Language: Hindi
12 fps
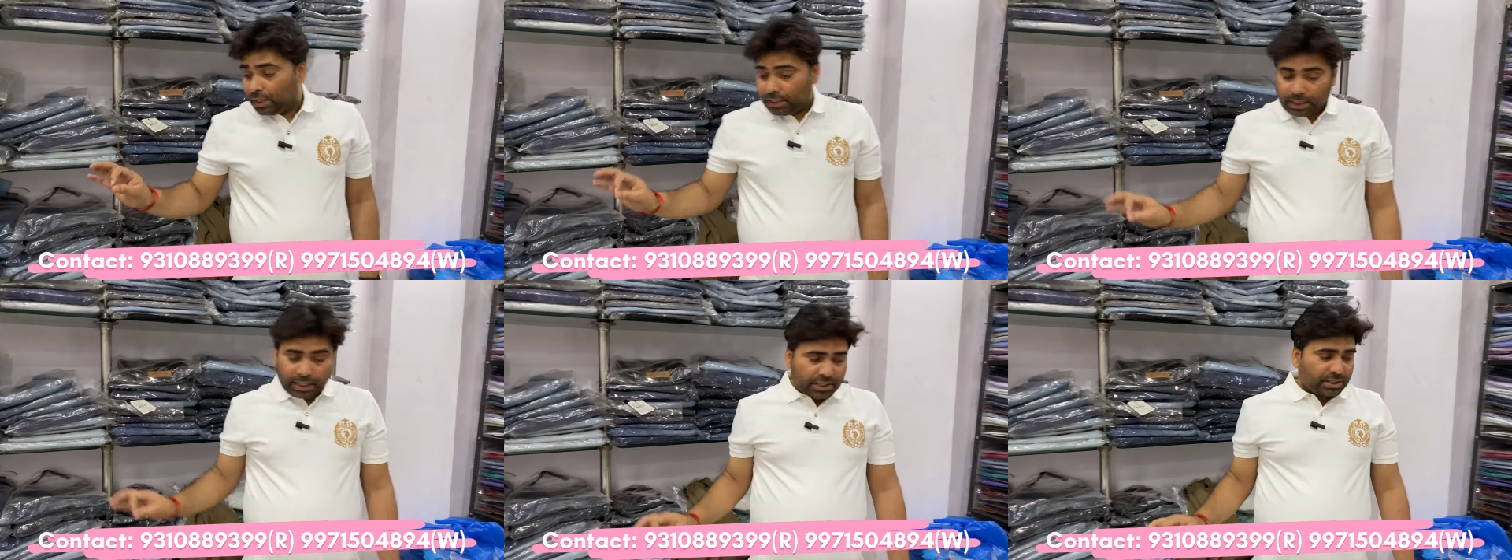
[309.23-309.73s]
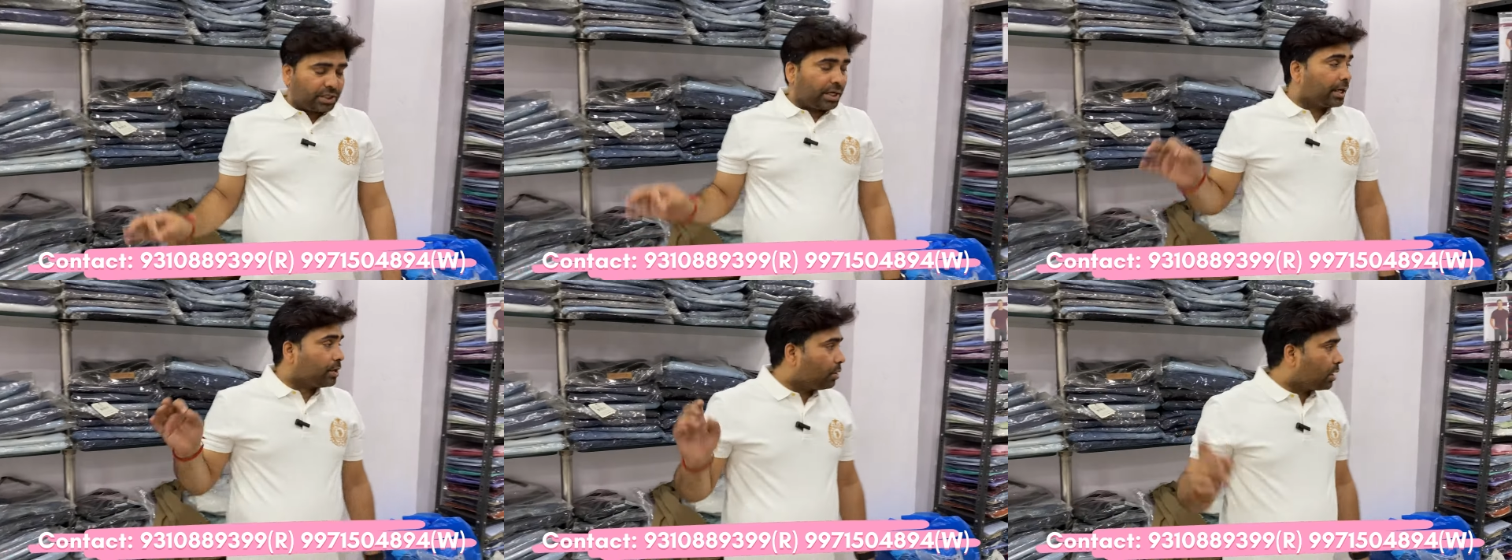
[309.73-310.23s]
नेक्स्ट
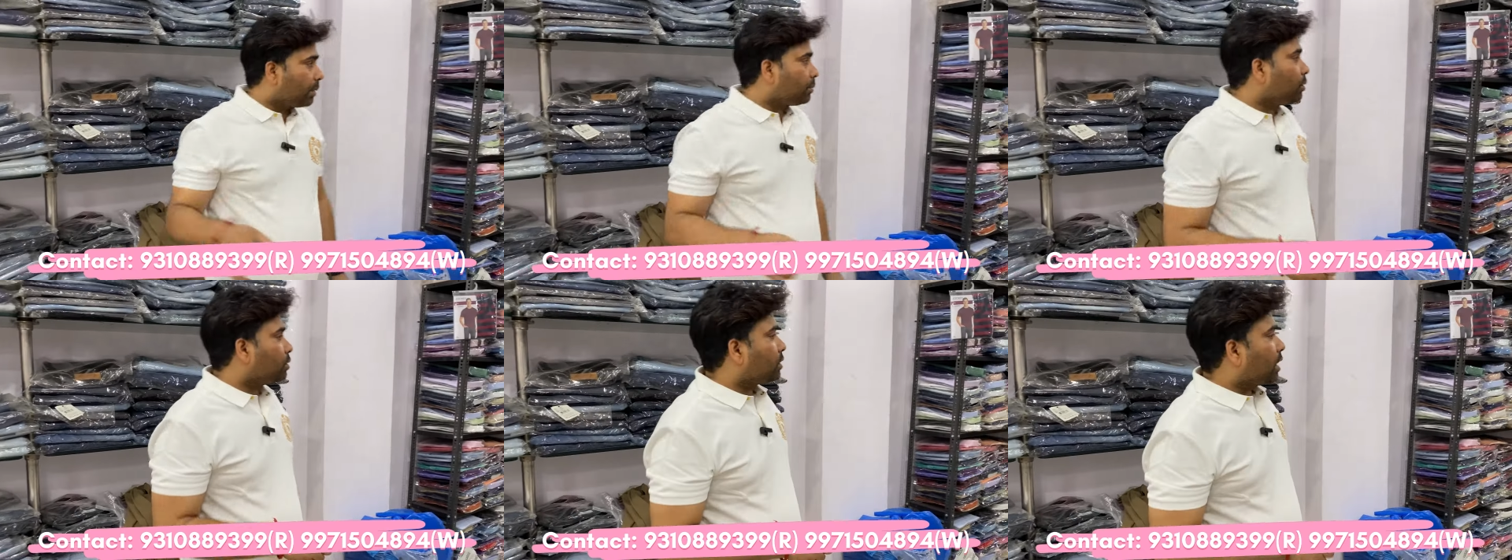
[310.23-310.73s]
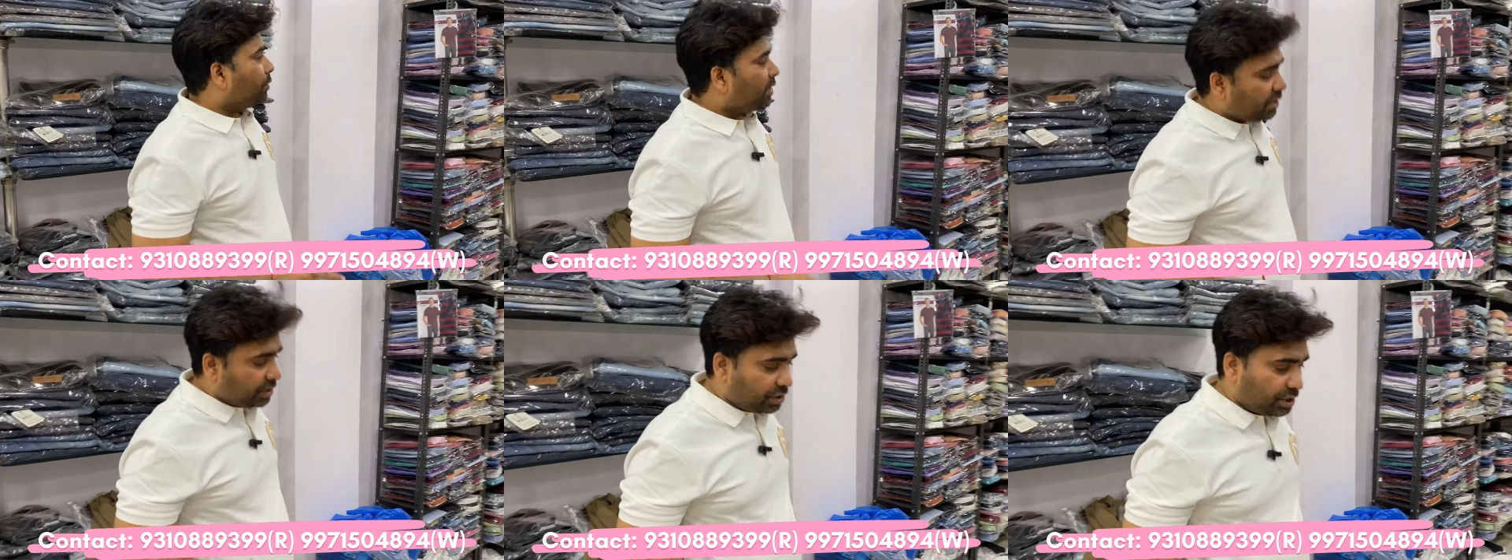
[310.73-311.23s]
एक और आपको राउंड
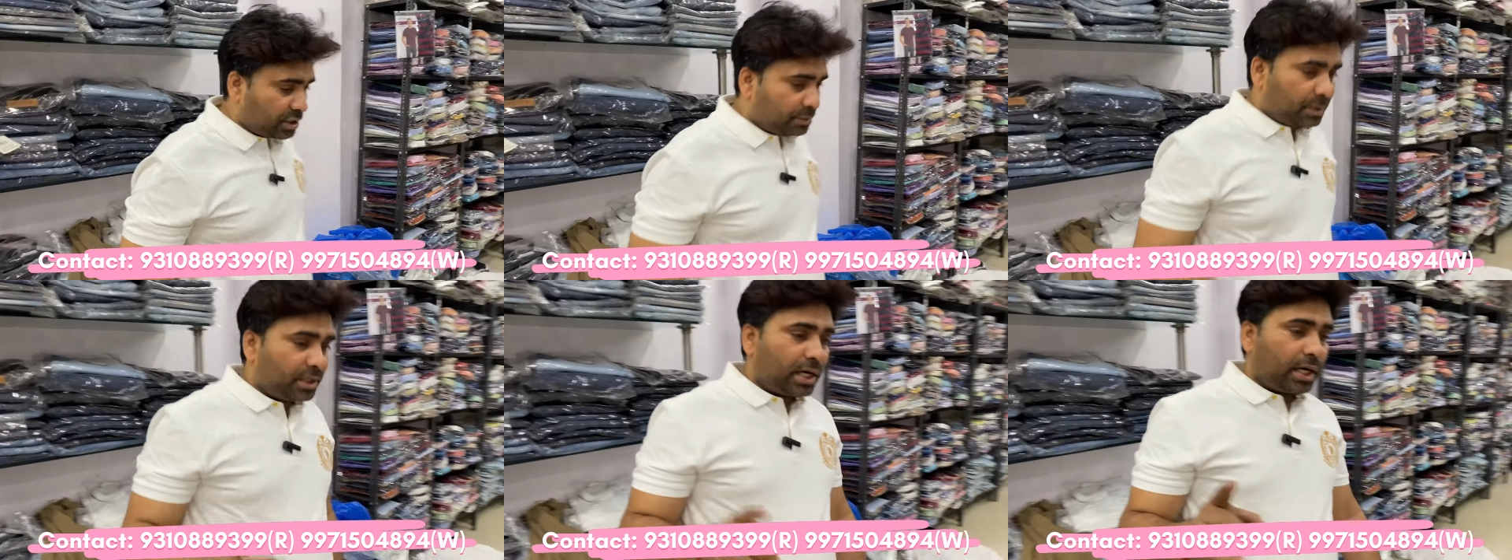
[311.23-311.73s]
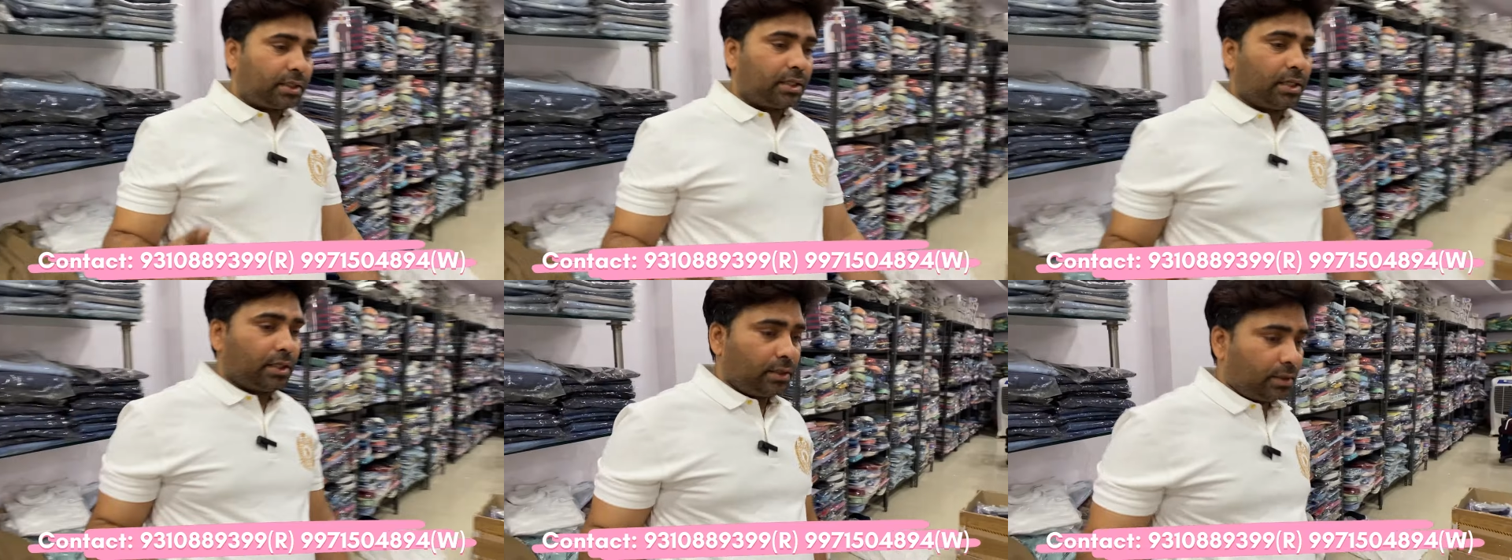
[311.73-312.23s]
नेक टी शर्ट्स में दिखाते
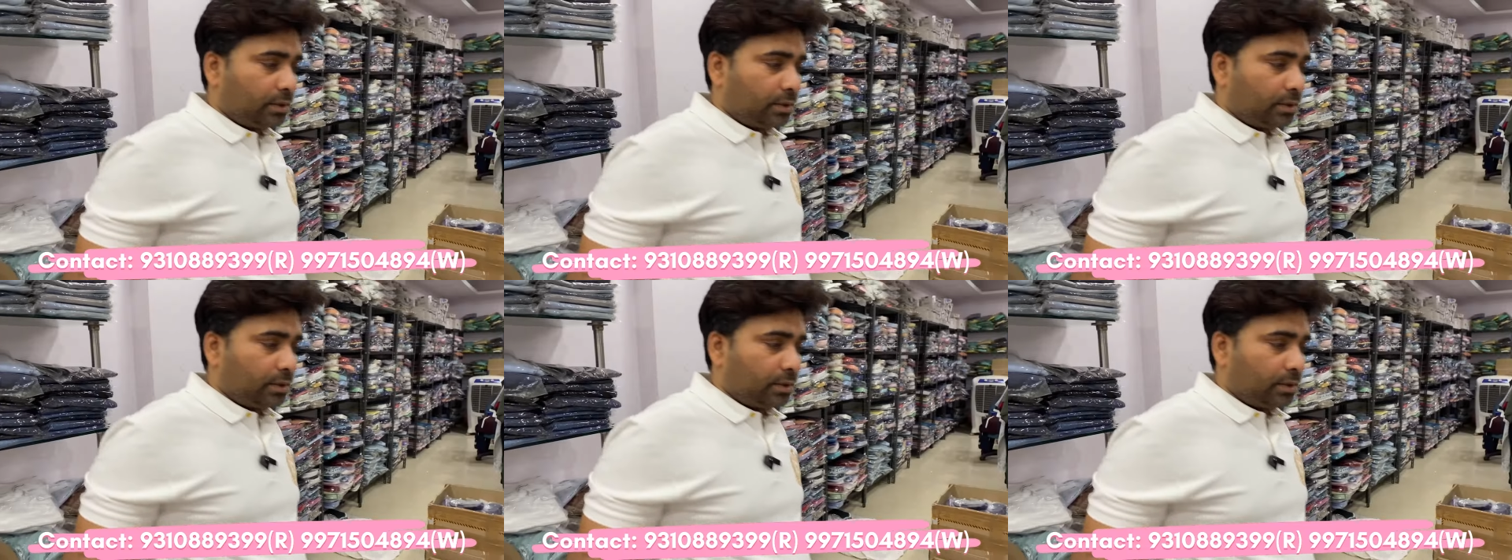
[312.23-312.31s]
हैं